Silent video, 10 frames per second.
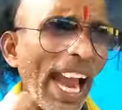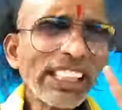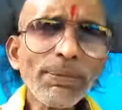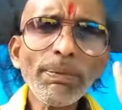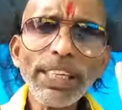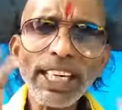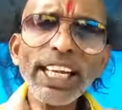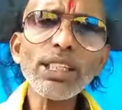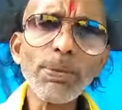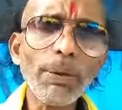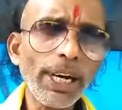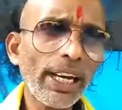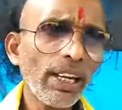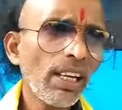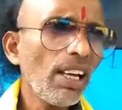మ్యాక్సిమం టెన్ డేస్
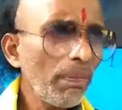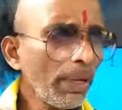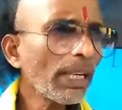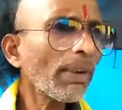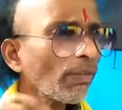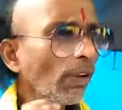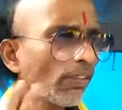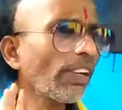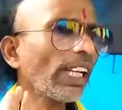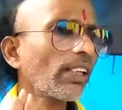బాబాయ్ మినిమం వన్